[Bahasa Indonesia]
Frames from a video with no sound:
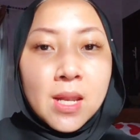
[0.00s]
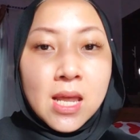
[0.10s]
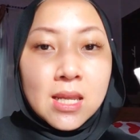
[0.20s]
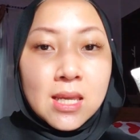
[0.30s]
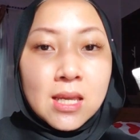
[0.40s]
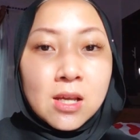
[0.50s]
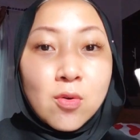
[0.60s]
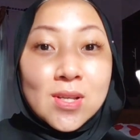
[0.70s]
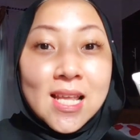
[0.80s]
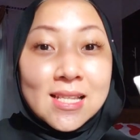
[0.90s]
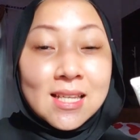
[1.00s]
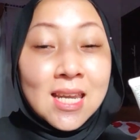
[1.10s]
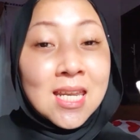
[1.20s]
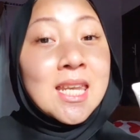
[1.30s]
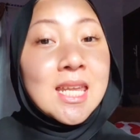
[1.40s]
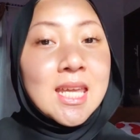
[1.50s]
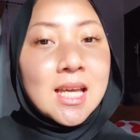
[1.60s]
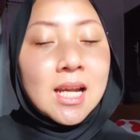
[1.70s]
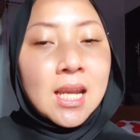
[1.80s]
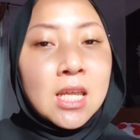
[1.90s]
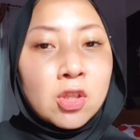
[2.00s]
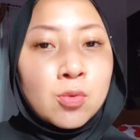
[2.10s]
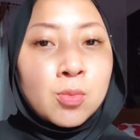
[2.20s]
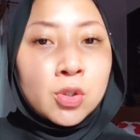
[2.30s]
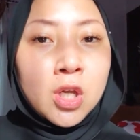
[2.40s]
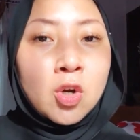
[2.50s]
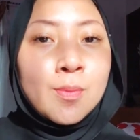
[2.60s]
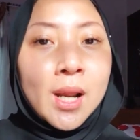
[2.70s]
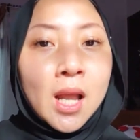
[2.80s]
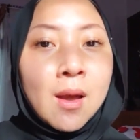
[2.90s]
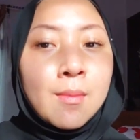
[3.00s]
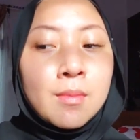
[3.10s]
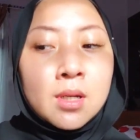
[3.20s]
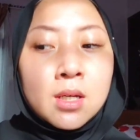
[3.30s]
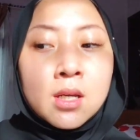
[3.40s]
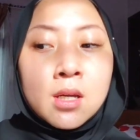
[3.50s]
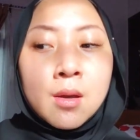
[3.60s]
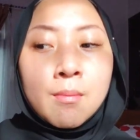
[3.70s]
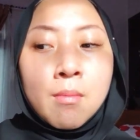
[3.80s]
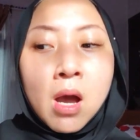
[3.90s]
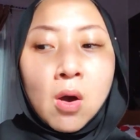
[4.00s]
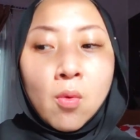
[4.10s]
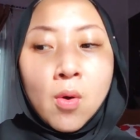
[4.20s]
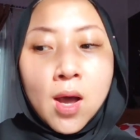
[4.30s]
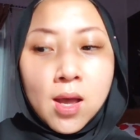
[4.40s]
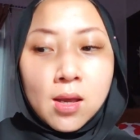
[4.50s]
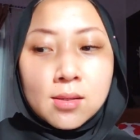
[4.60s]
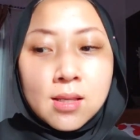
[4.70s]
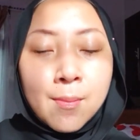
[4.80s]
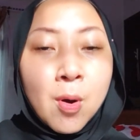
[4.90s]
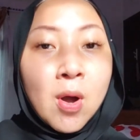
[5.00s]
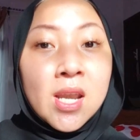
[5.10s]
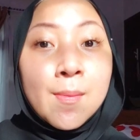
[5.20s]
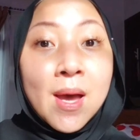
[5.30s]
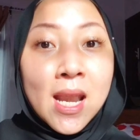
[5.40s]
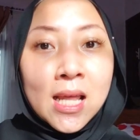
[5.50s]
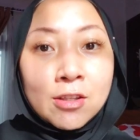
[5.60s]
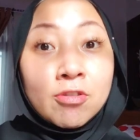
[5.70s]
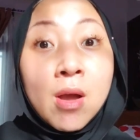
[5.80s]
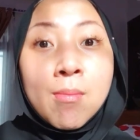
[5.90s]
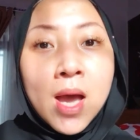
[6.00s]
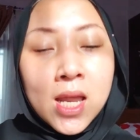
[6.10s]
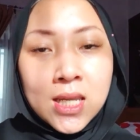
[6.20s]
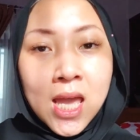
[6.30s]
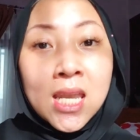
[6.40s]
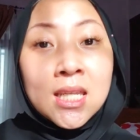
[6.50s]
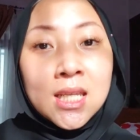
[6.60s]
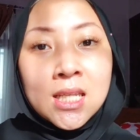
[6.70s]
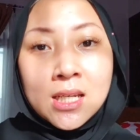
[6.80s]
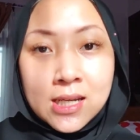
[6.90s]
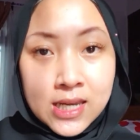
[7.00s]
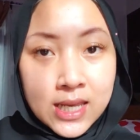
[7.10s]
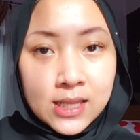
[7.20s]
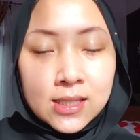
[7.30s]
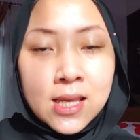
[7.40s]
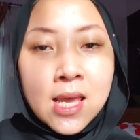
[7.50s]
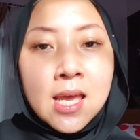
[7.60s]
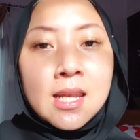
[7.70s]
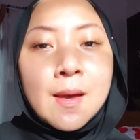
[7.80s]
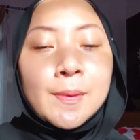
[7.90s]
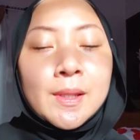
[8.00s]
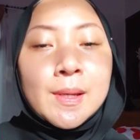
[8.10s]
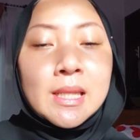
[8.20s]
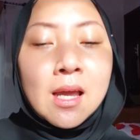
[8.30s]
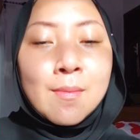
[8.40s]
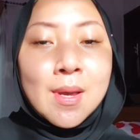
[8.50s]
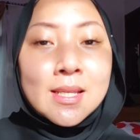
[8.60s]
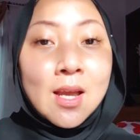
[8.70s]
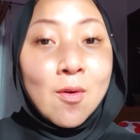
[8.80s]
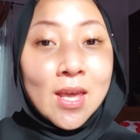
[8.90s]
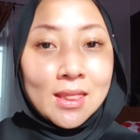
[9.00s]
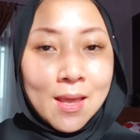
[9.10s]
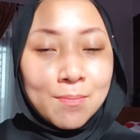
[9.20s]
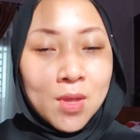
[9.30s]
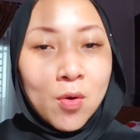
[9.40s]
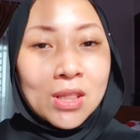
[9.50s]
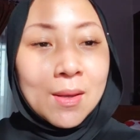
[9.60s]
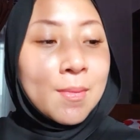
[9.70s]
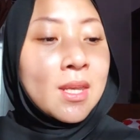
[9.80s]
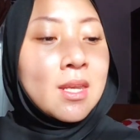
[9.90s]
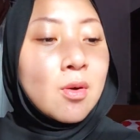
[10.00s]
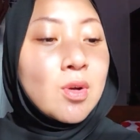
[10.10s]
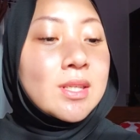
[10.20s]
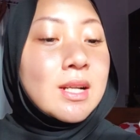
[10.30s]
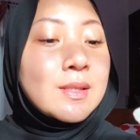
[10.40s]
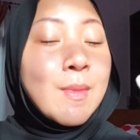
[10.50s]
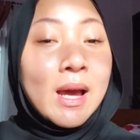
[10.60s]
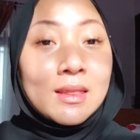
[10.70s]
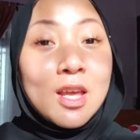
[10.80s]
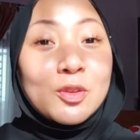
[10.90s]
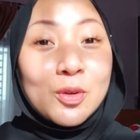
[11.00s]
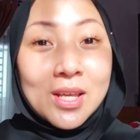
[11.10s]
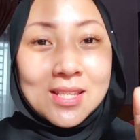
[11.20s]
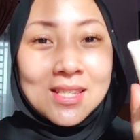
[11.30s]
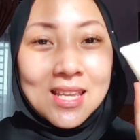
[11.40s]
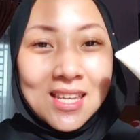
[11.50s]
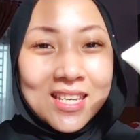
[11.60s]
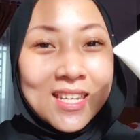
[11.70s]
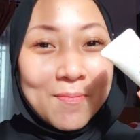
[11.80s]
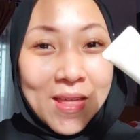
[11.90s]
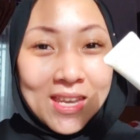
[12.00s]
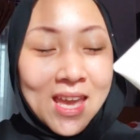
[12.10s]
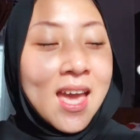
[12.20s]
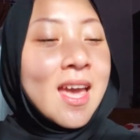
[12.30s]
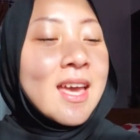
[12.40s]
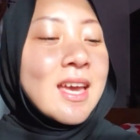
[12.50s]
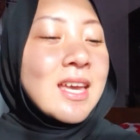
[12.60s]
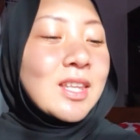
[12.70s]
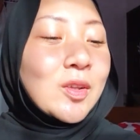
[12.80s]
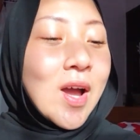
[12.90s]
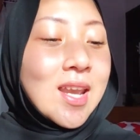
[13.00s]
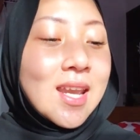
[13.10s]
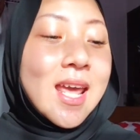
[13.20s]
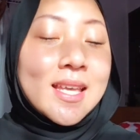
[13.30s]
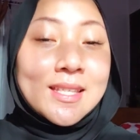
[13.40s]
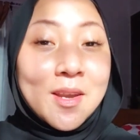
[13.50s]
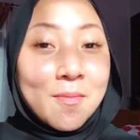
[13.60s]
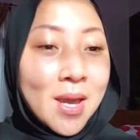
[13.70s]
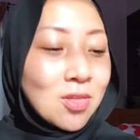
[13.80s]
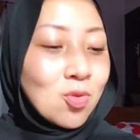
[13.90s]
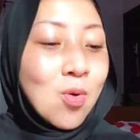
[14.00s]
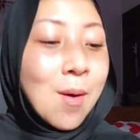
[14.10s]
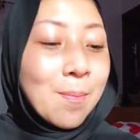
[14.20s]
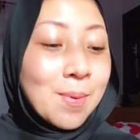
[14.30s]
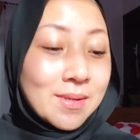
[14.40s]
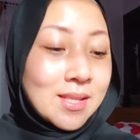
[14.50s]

dari kedua sunscreen ini kerennya itu menurut aku mereka membawa somehow ada bahan aktif tambahan nih edit ingredients. Nah, pertama kita akan bahas yang white lab. Nah, white lab ini dia udah jelas banget dia tulis nih di depannya itu ada niacinamide 2%,